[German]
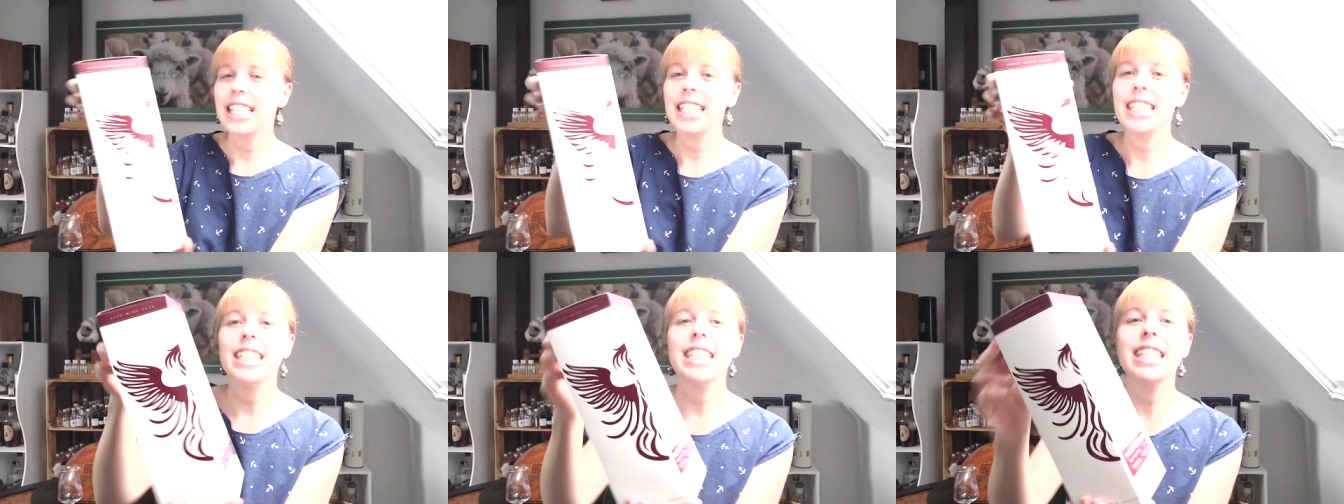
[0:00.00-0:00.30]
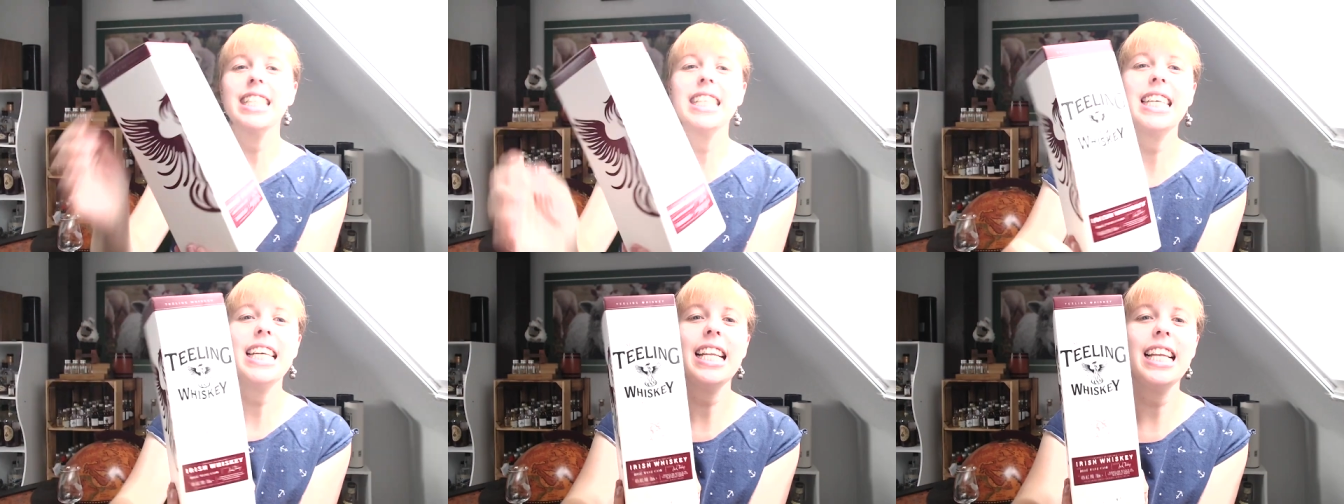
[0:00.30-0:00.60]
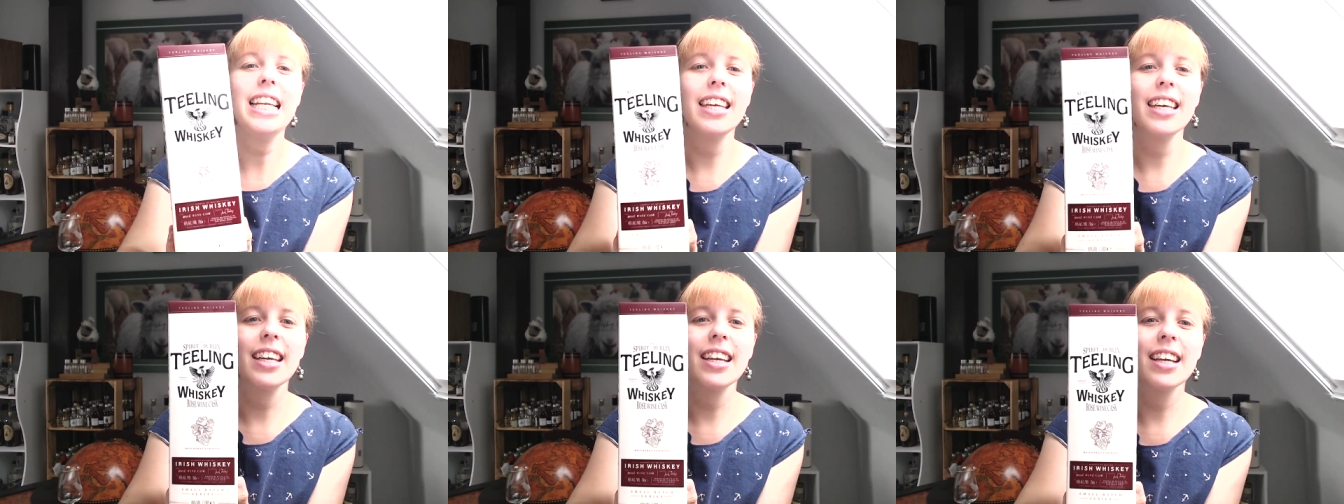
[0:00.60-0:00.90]

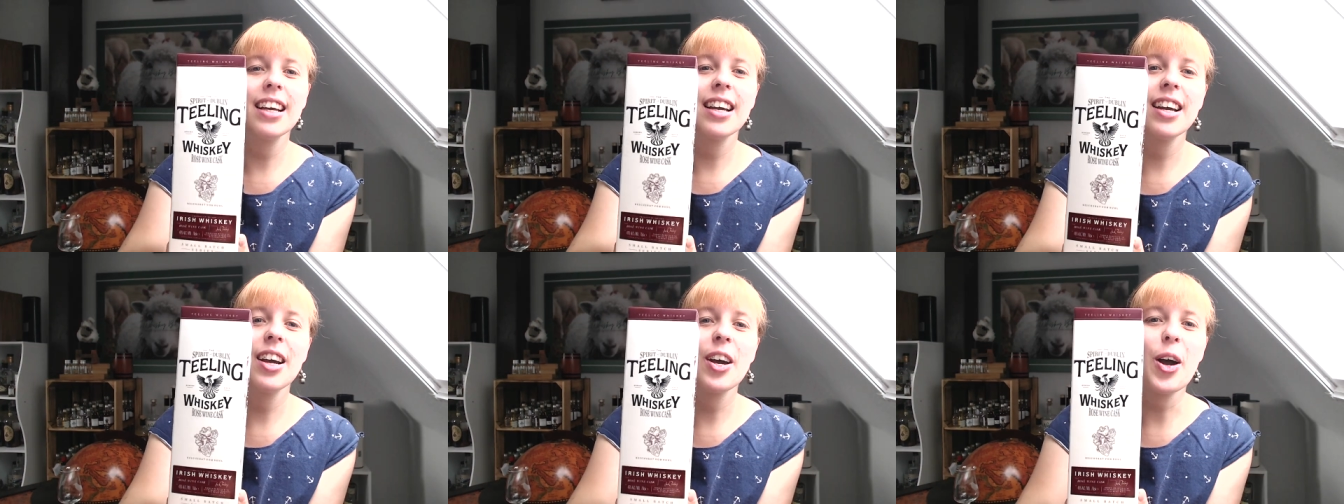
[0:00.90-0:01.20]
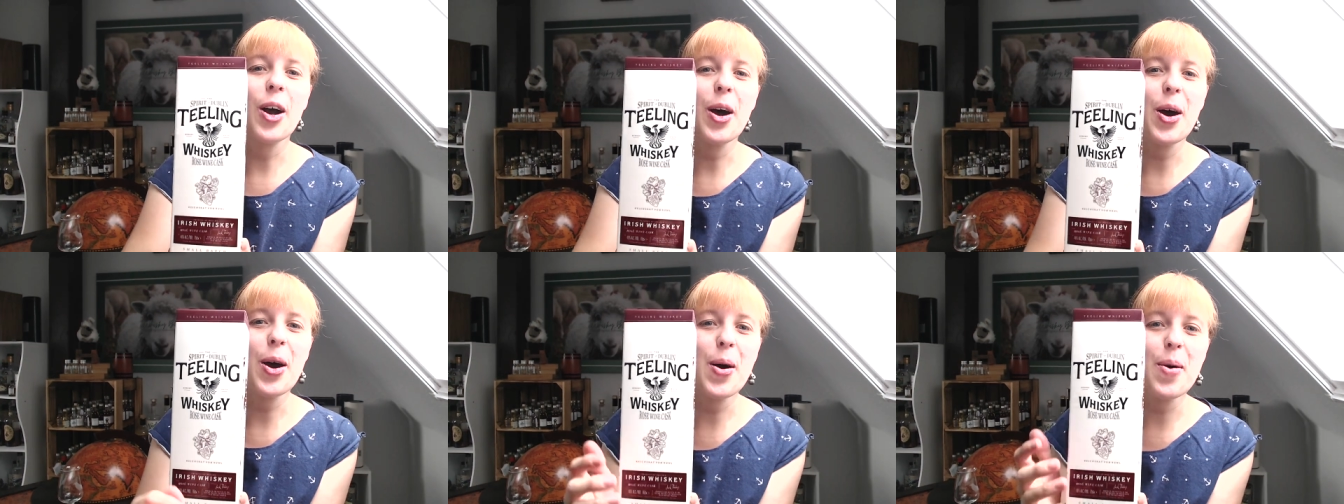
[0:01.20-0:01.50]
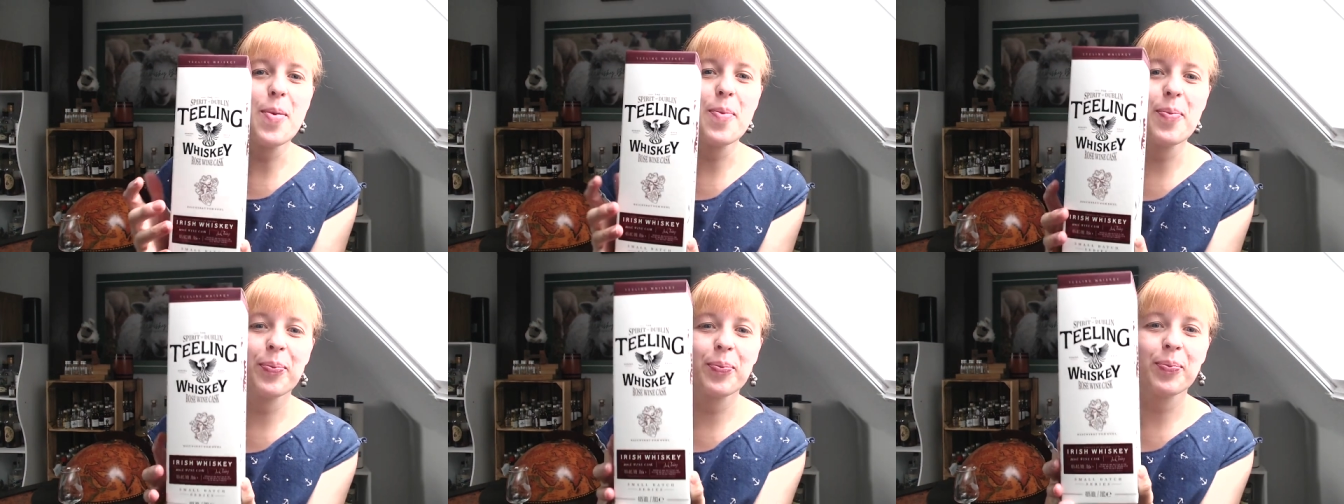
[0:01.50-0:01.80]
Teeling
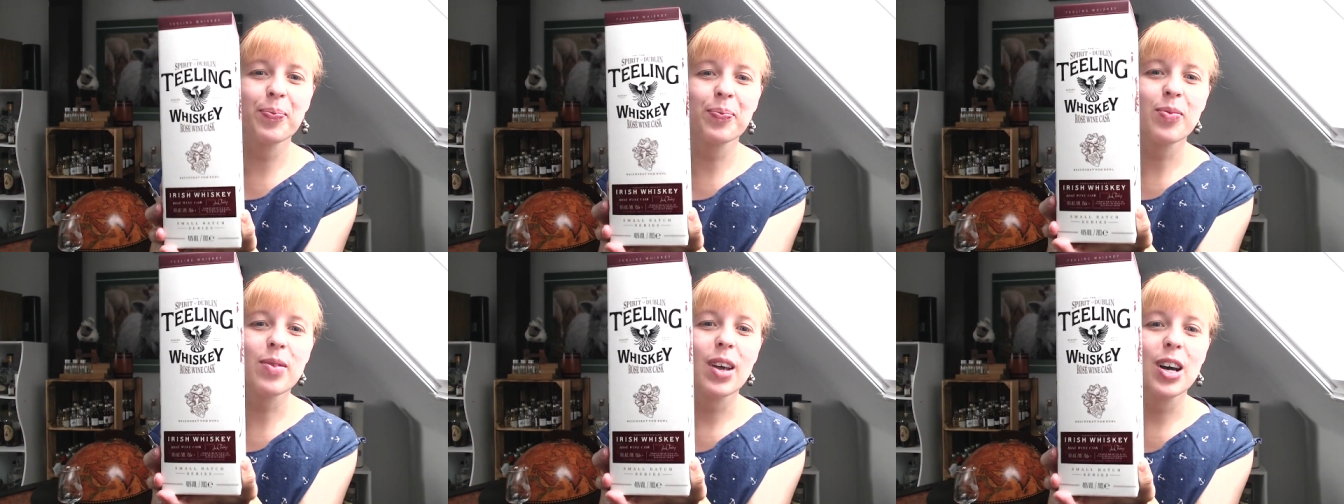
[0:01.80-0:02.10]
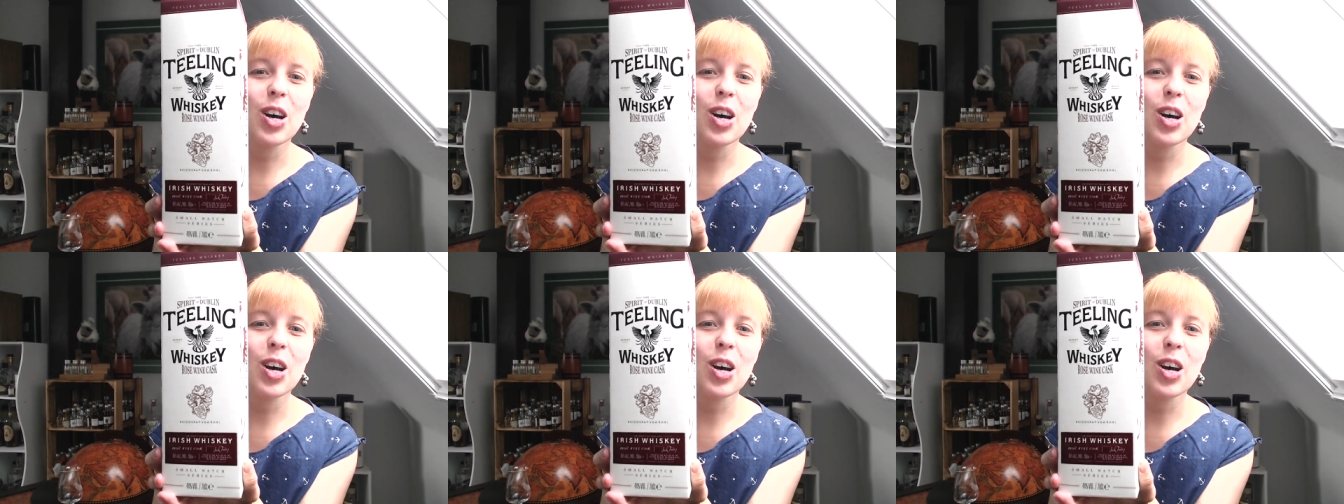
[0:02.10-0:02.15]
ähm,